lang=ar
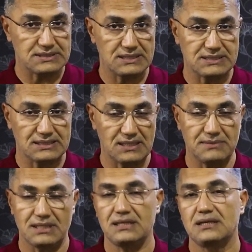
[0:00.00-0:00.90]
ستريس
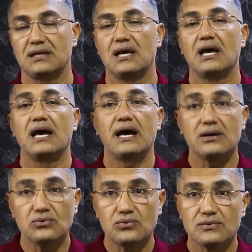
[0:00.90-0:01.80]
هتعمل ايه
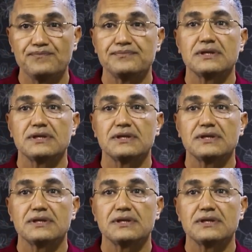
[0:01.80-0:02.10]
او